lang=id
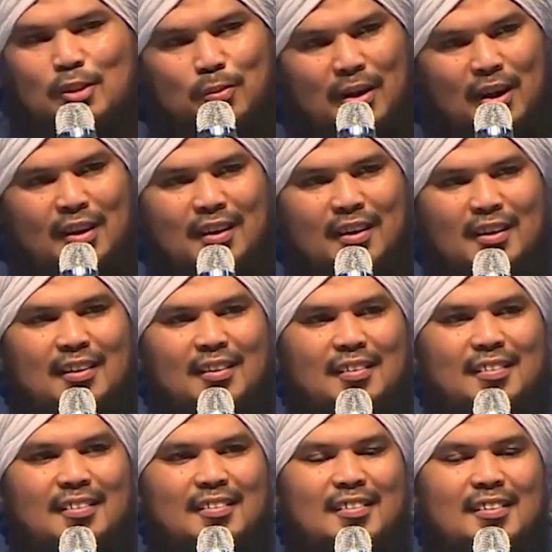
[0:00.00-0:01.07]
Subhanallah.
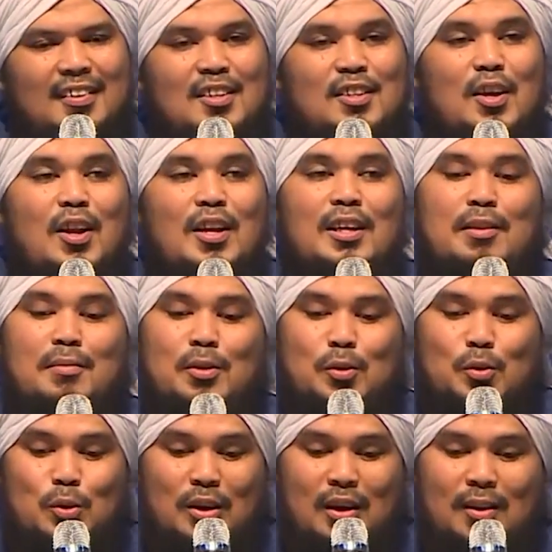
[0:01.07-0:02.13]
Insya Allah kita
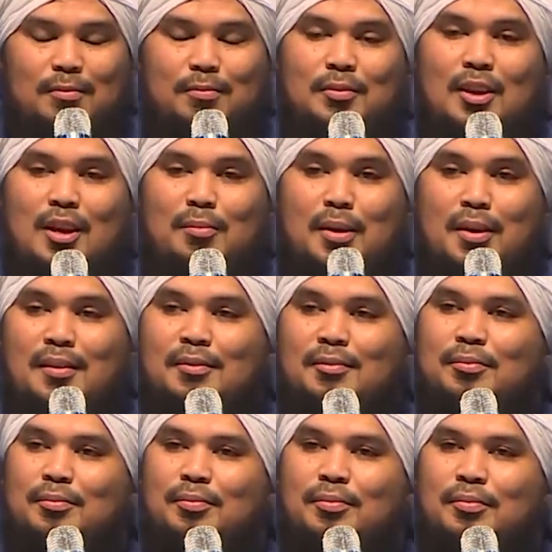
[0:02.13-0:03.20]
masuk surga. Amin.
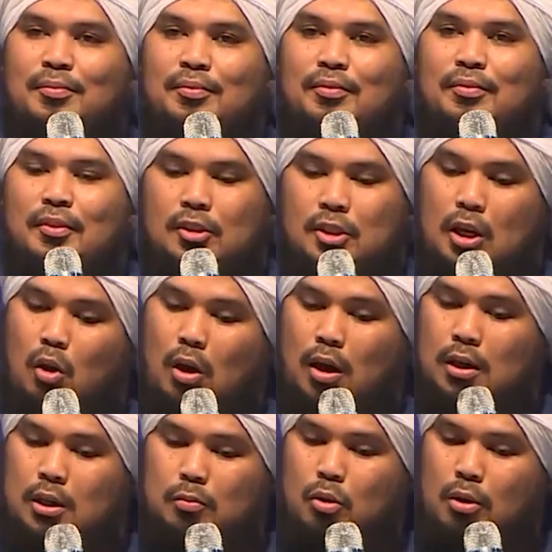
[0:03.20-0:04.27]
Saya
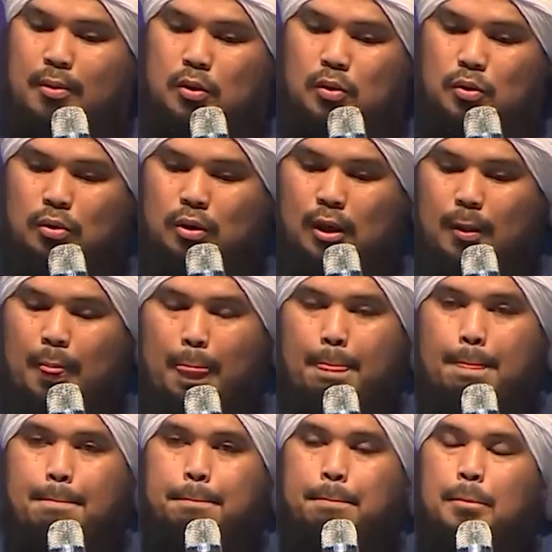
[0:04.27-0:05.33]
doakan semua masuk surga.
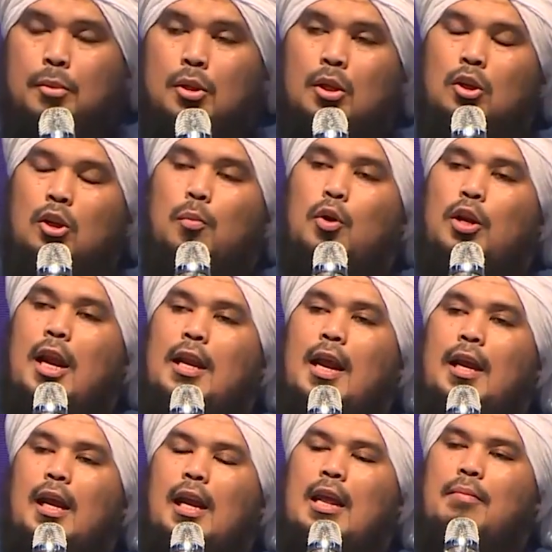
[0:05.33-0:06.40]
Kemudian
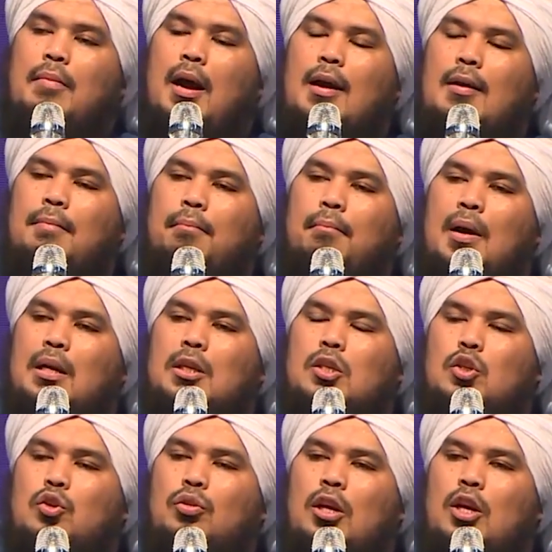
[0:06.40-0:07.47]
yang kelima,
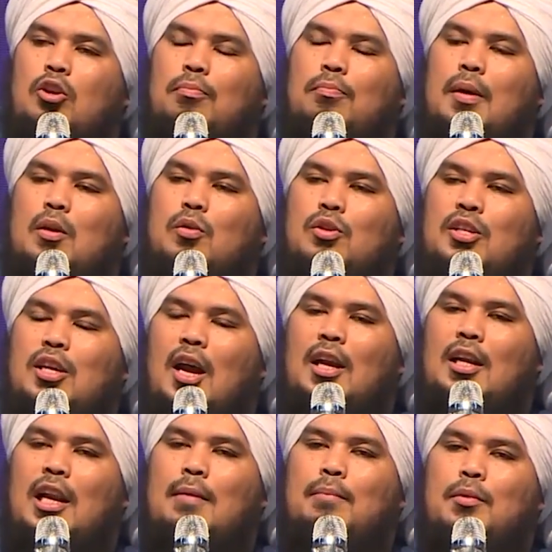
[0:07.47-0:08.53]
maksud hidup
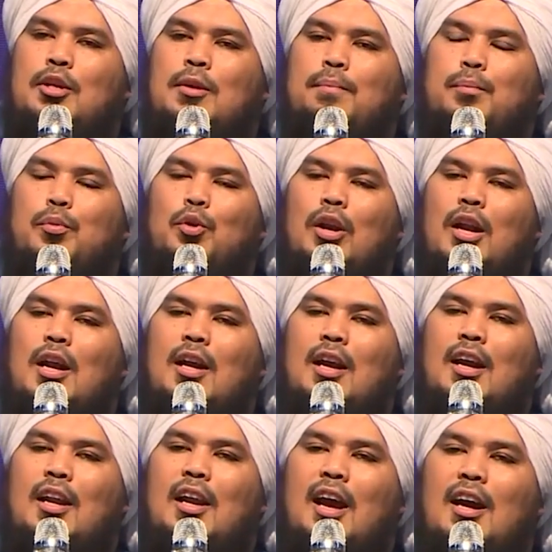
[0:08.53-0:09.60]
manusia adalah
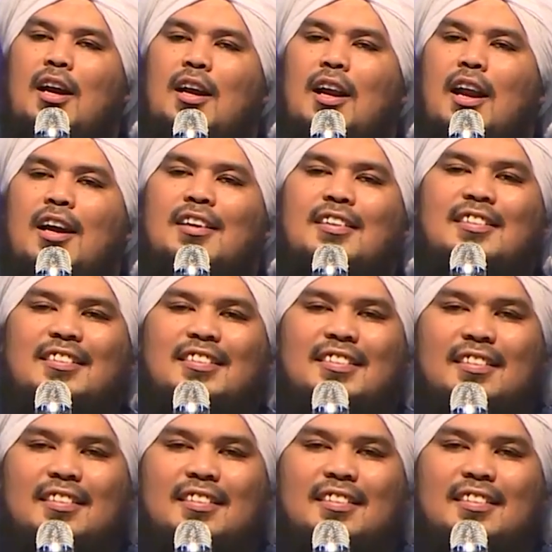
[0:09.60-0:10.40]
menyempurnakan akhlak.